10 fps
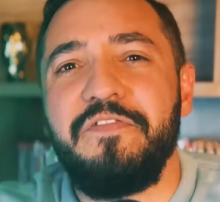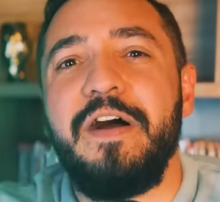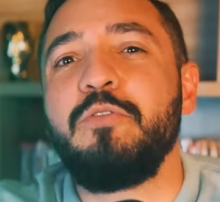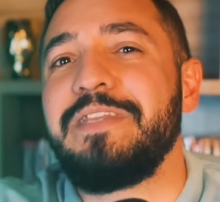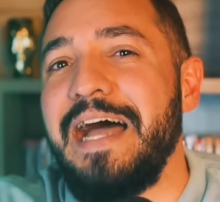
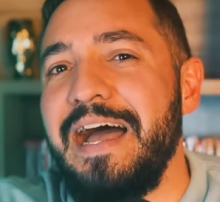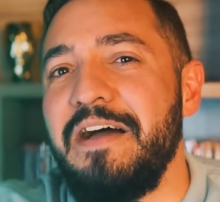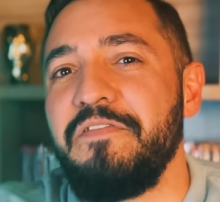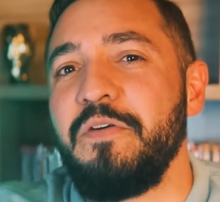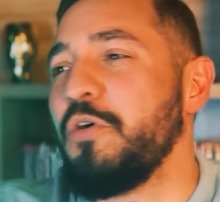
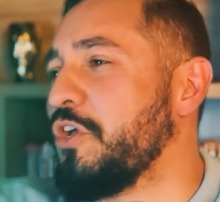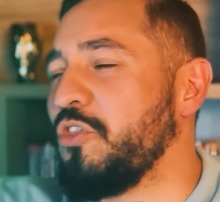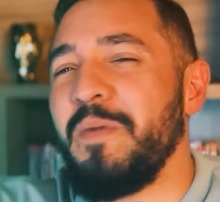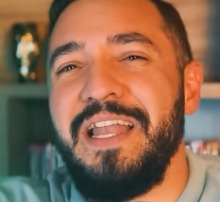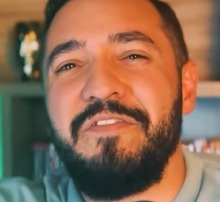faltavam, não
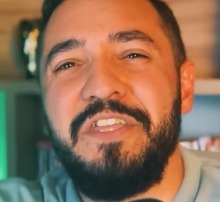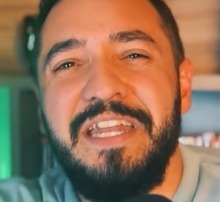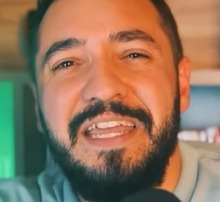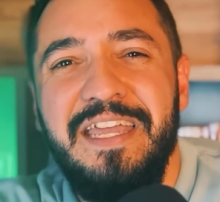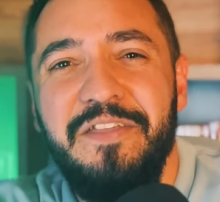malhava
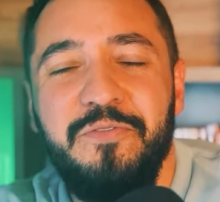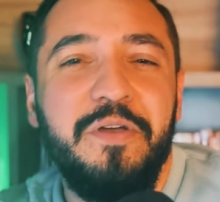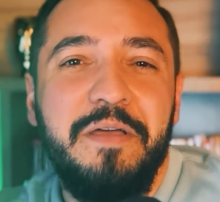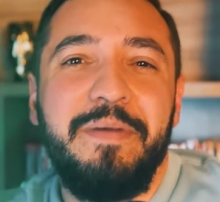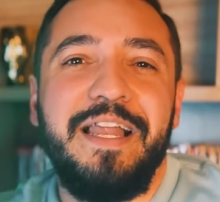direito,
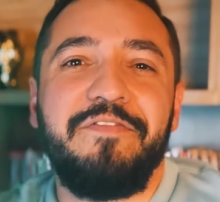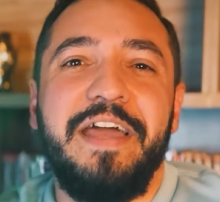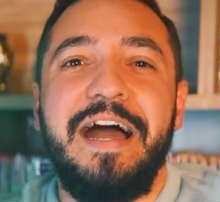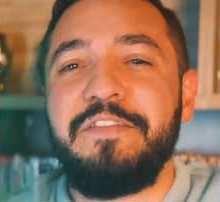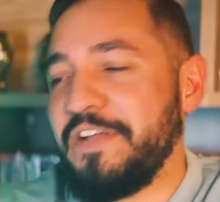malhava
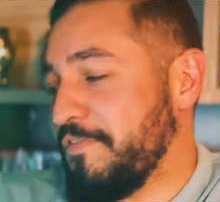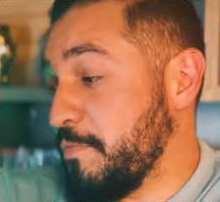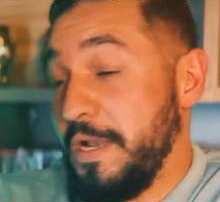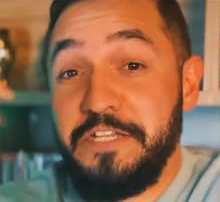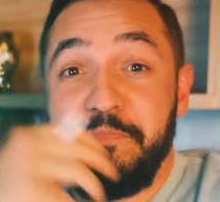errado, ficava um
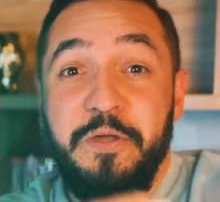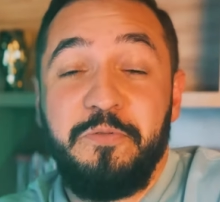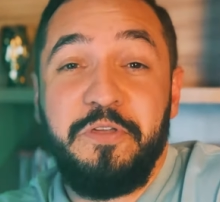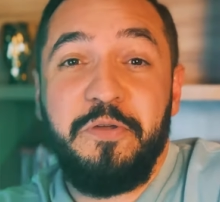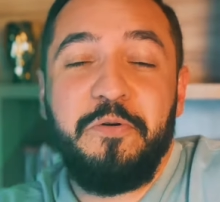braço maior do
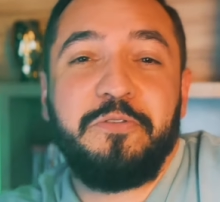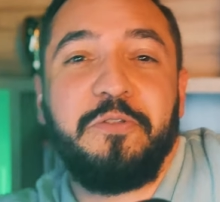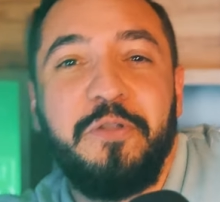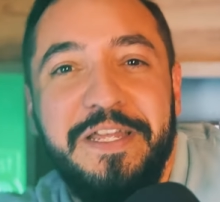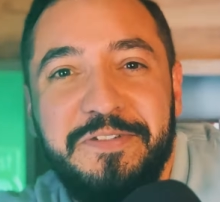que outro,
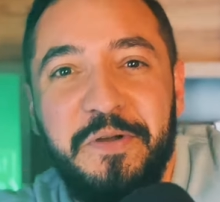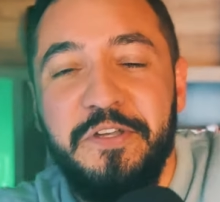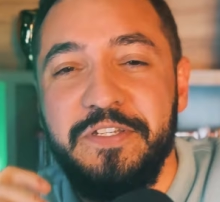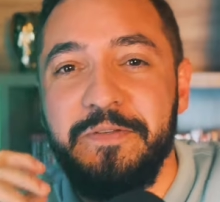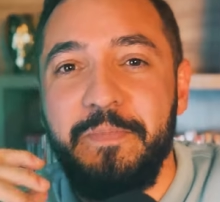dor nas
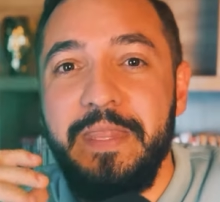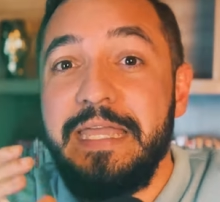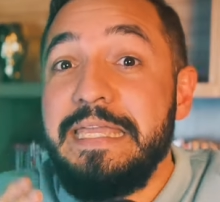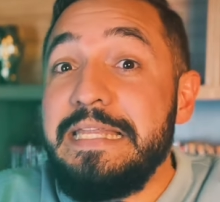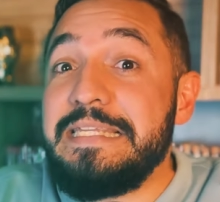costas.
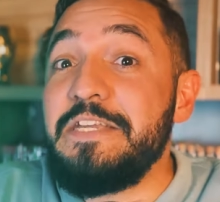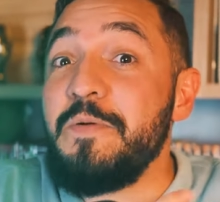E tinham